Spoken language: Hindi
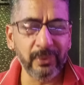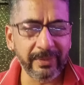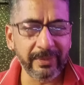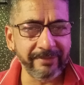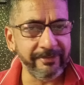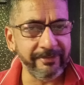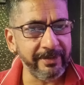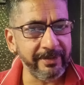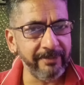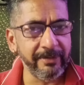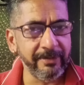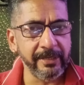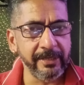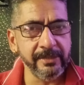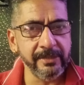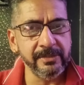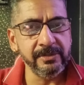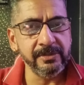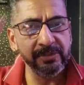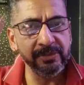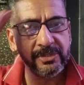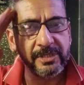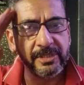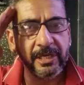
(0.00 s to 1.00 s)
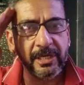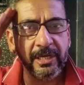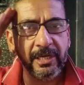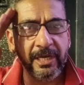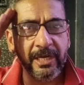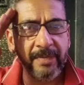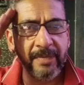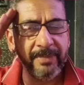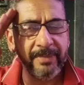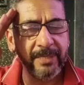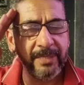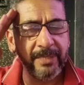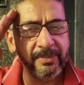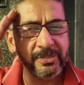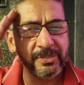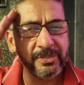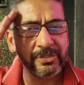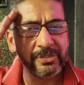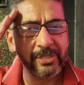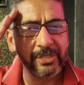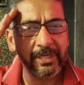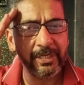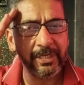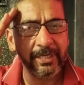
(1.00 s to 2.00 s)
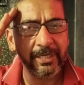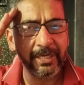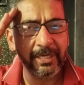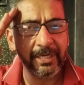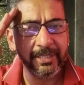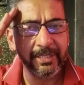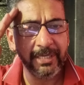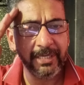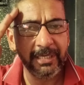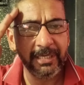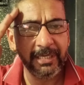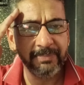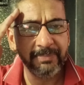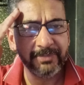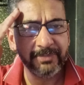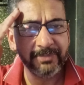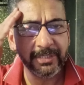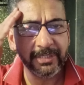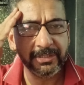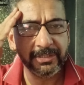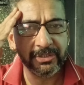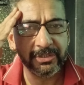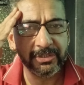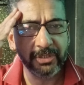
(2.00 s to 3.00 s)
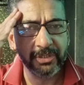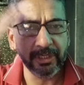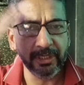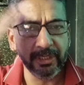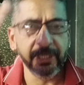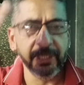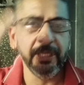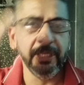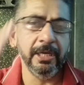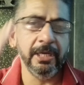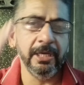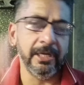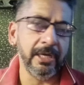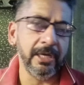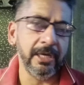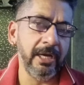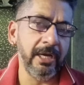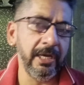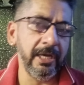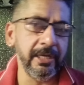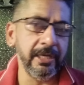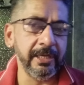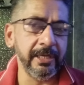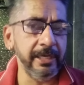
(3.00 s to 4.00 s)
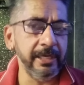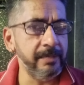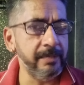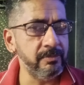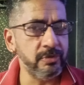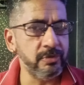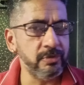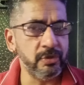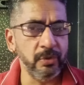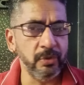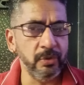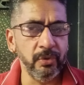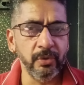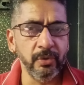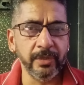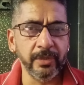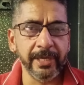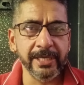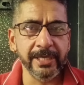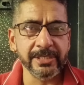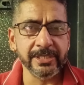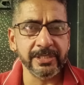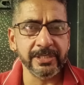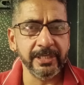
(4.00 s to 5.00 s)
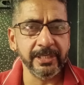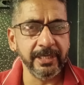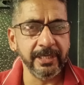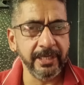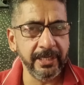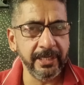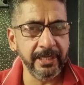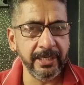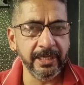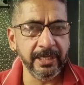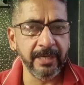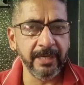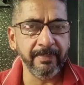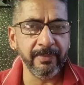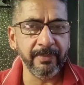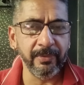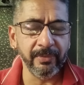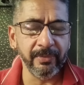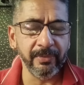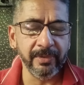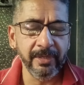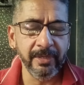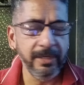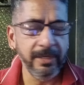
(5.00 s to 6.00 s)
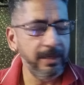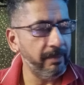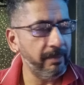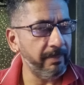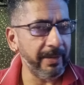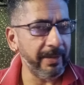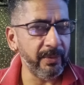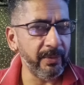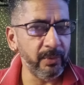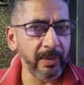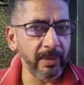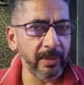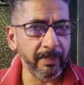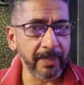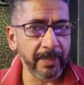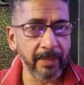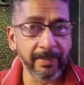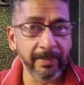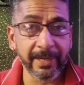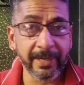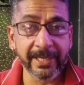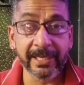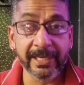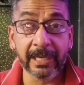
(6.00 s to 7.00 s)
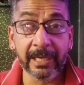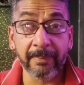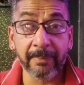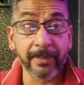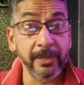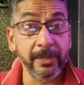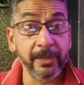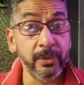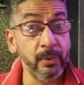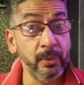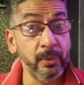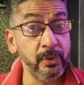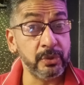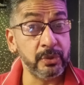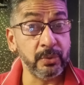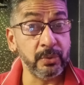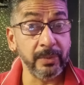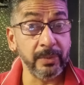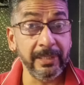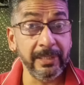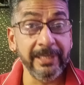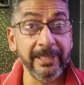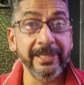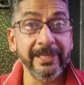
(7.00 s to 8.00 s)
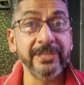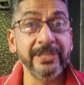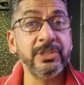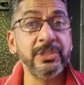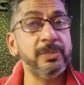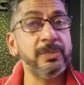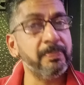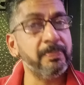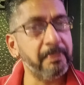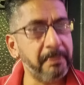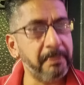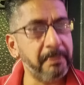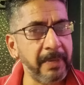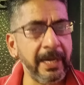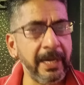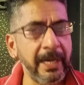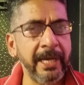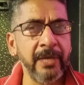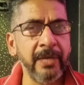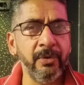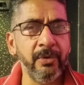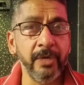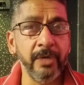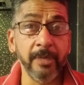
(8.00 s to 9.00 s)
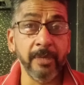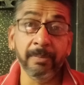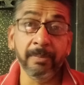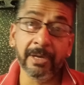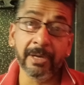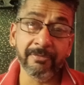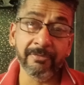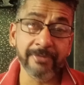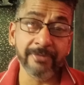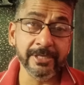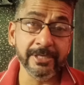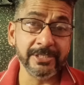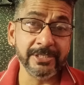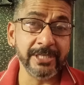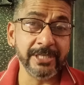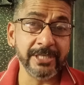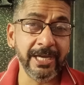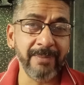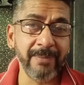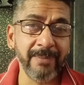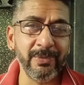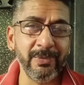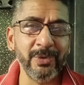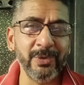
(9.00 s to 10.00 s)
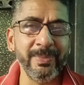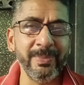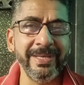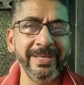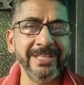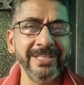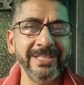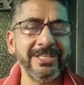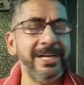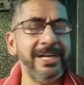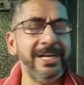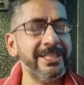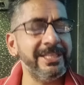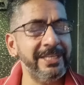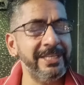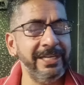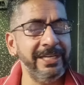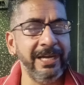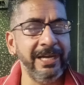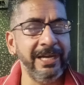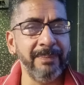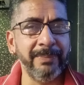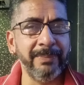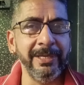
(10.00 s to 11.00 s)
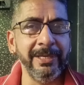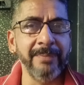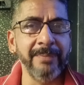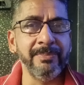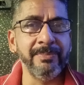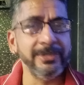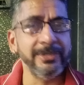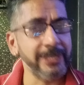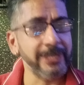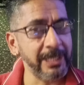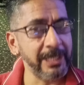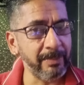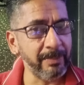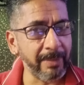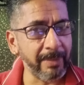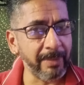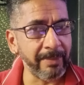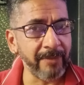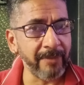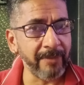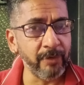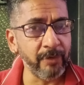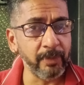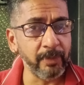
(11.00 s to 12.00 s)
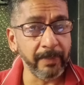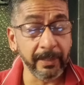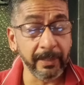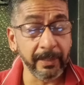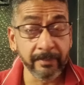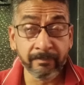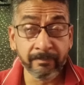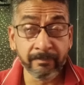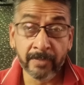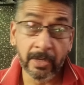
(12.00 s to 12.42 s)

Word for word: एवरीवन सलाम नमस्ते आदाब सत शरी अकाल केम छो कैसे हैं आप लोग मैं हूं आपका भाई आपका दोस्त सुनील यशपाल और एक बार फिर से आप लोग मेरे साथ हैं आपके अपने चैनल बाबा वुड पे